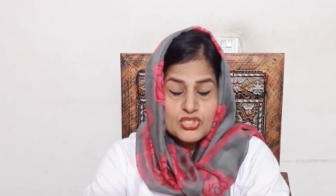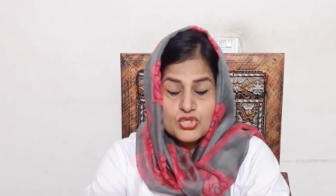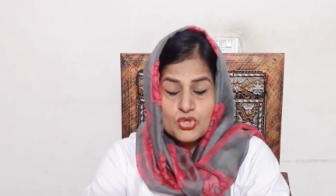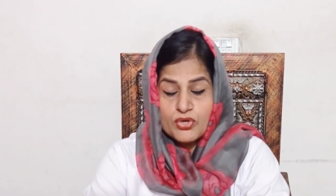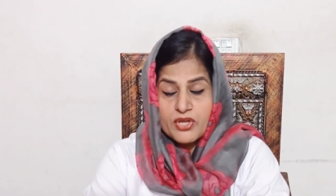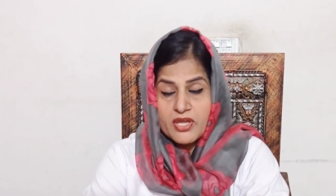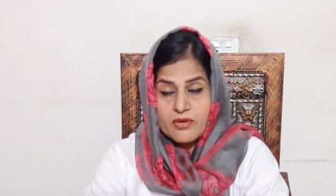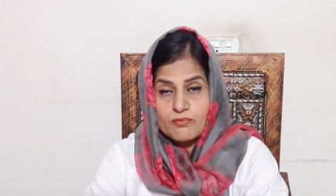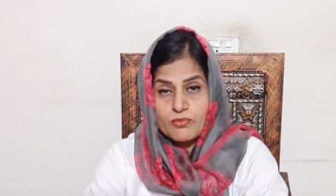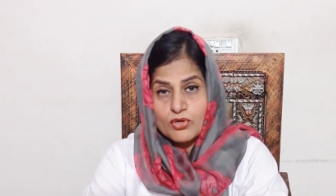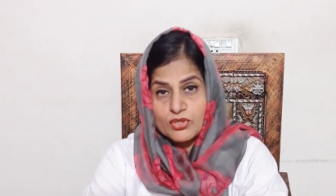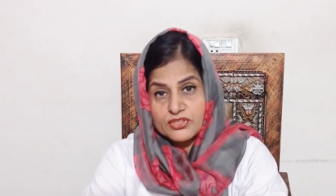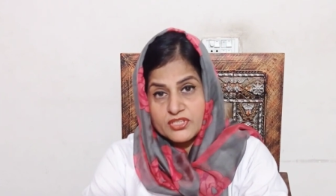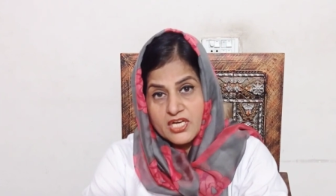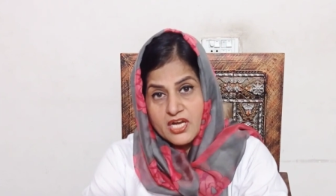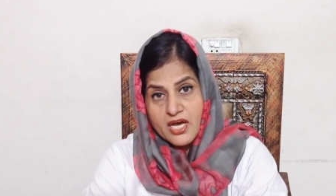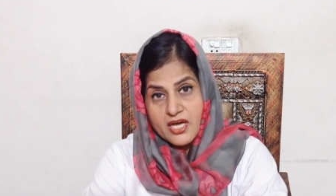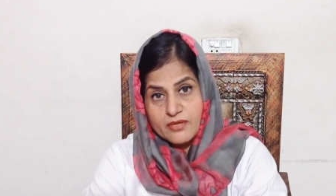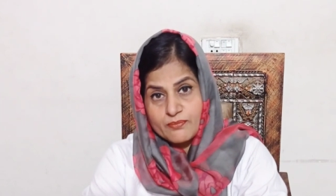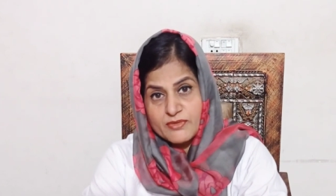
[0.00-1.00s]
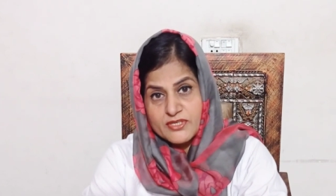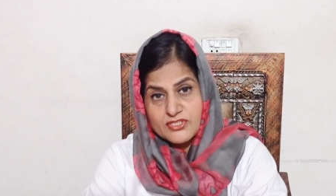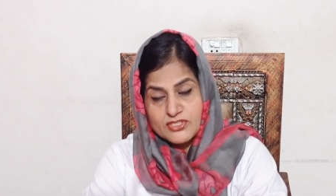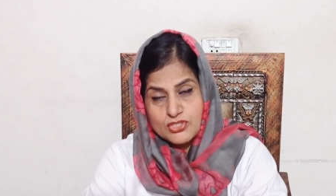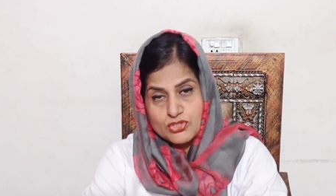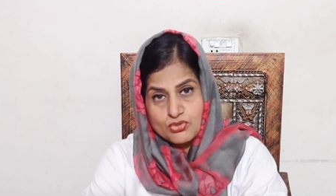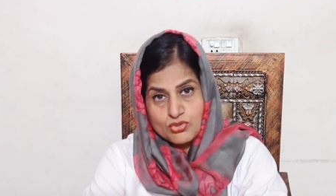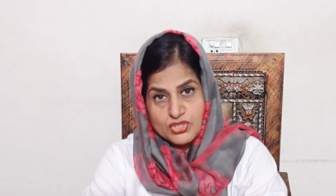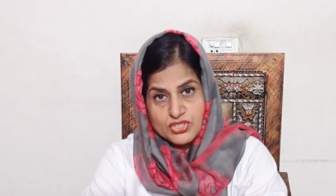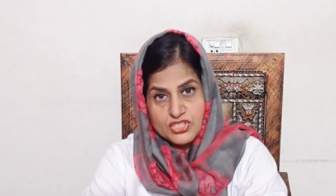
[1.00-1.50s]
जो कि एक बहुत अलार्मिंग
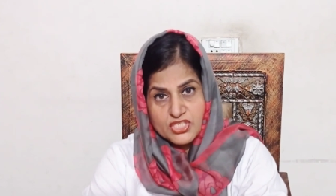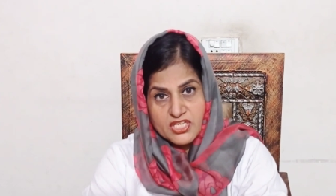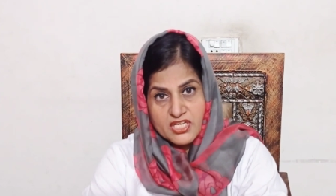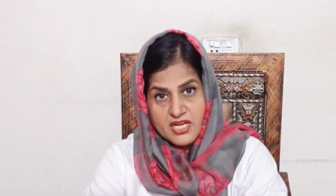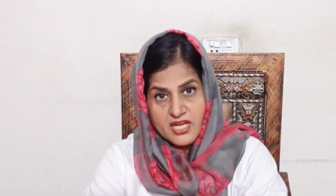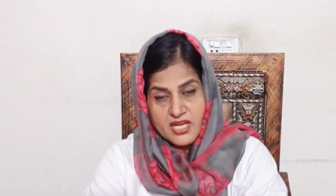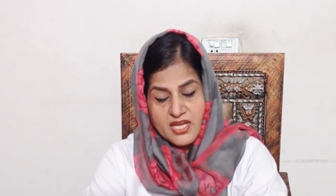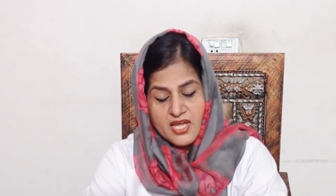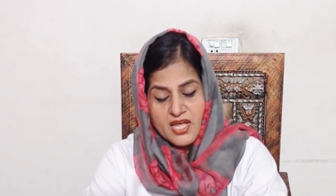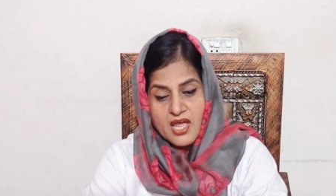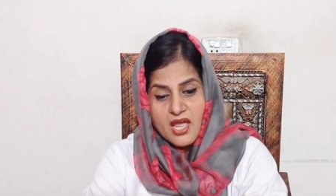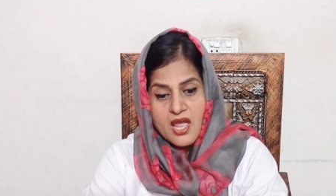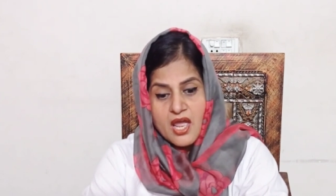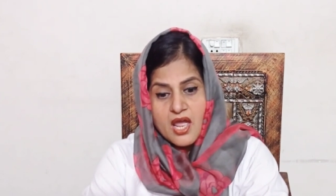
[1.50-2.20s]
सिचुएशन है